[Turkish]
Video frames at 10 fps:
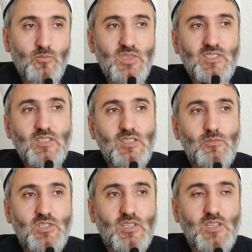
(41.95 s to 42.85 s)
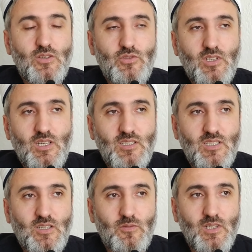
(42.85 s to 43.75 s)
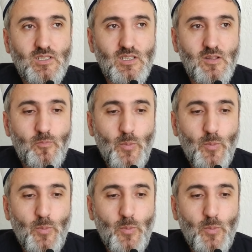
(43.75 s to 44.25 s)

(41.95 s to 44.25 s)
Biz ne demiştik daha önceki hadis-i şeriflerde?